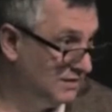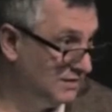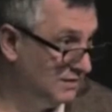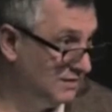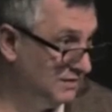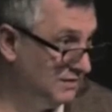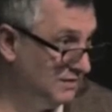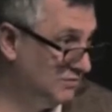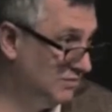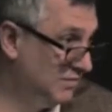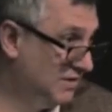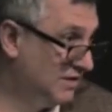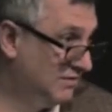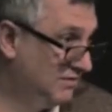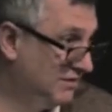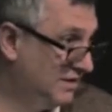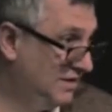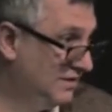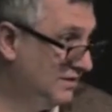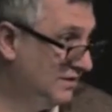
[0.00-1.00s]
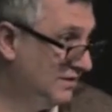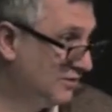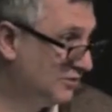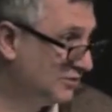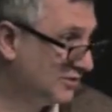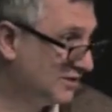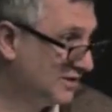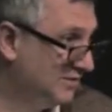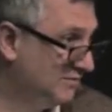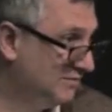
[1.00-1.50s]
э, где мы говорили на
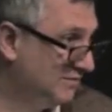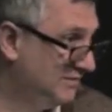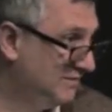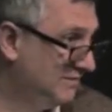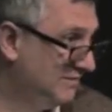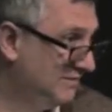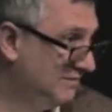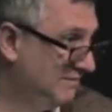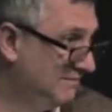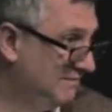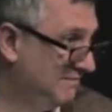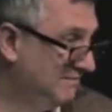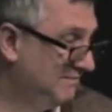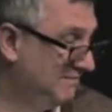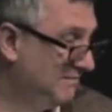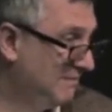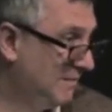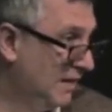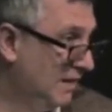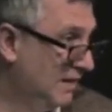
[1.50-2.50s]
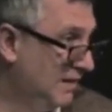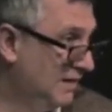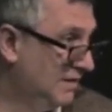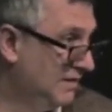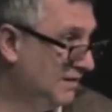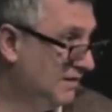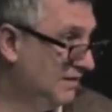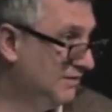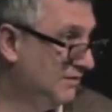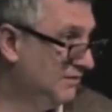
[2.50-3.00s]
русском.
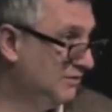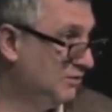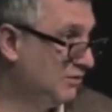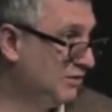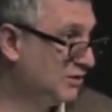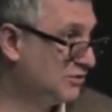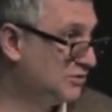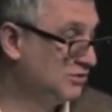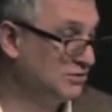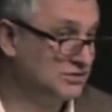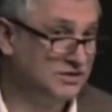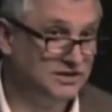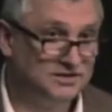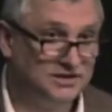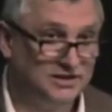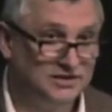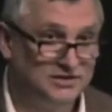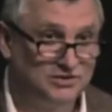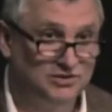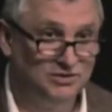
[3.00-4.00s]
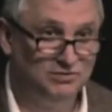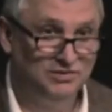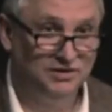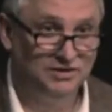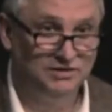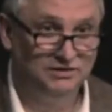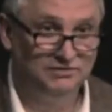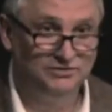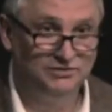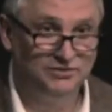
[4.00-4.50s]
Но хочу сказать, что
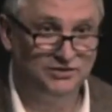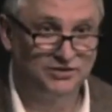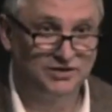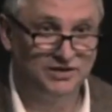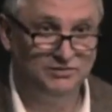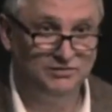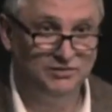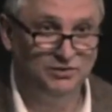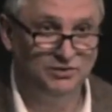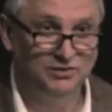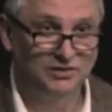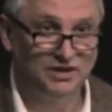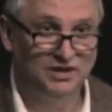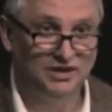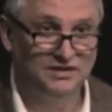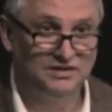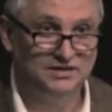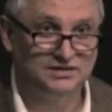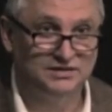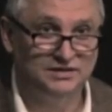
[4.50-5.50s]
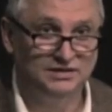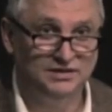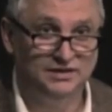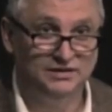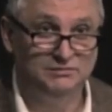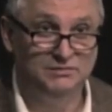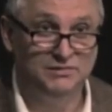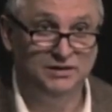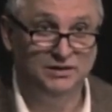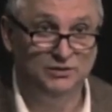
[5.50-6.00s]
мы в душе, мы украинцы,
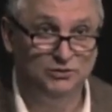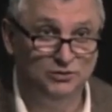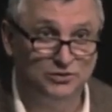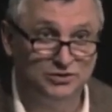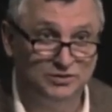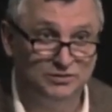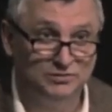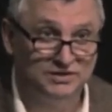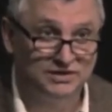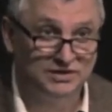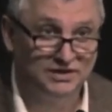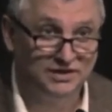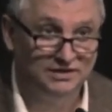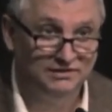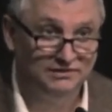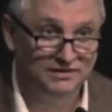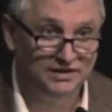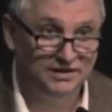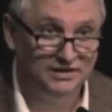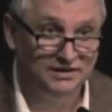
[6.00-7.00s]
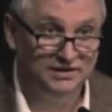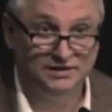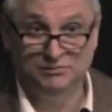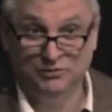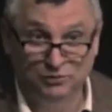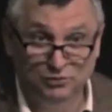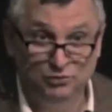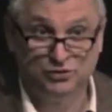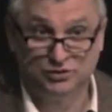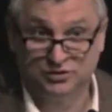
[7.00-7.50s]
и мы научимся говорить, и
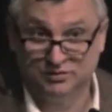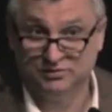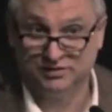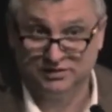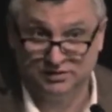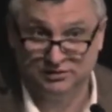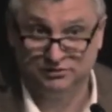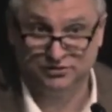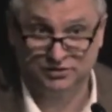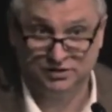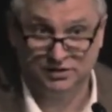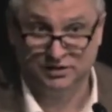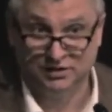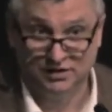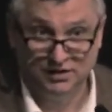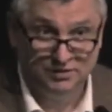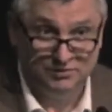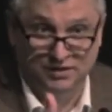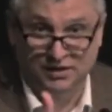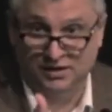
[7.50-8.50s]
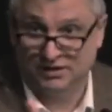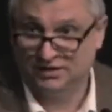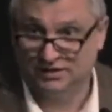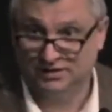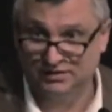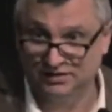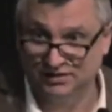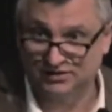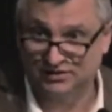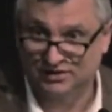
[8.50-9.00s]
мы учимся уже. Братья
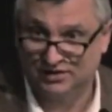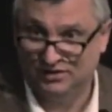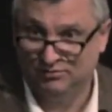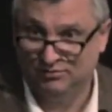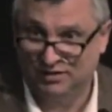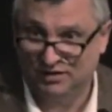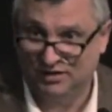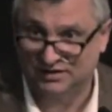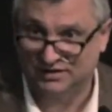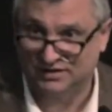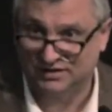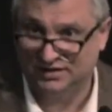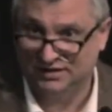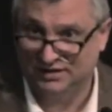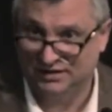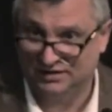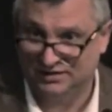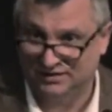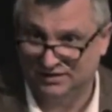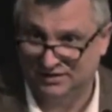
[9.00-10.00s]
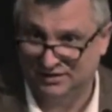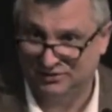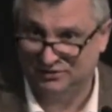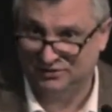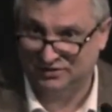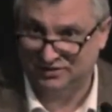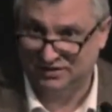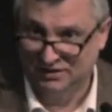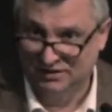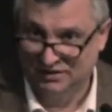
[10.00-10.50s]
слышали, братское, я
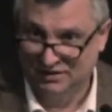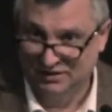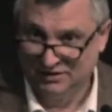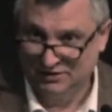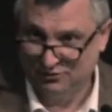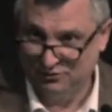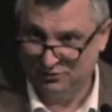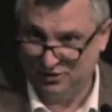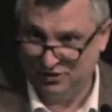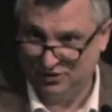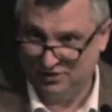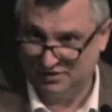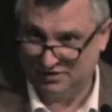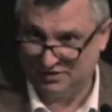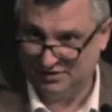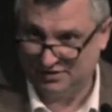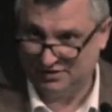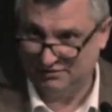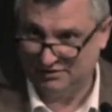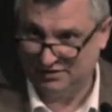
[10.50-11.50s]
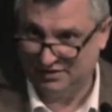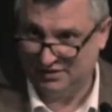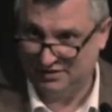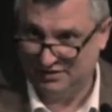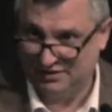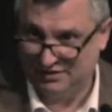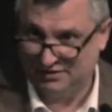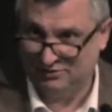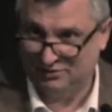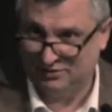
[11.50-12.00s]
стараюсь учиться
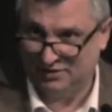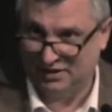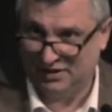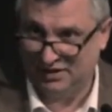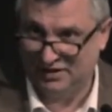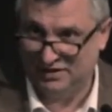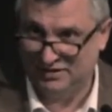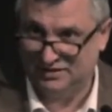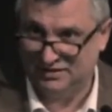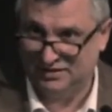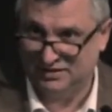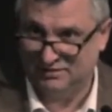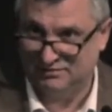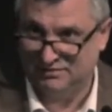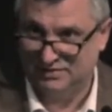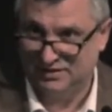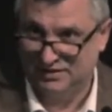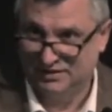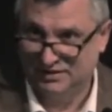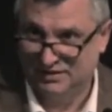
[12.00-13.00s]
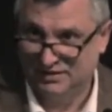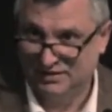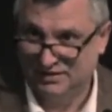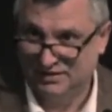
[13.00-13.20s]
говорить на украинском –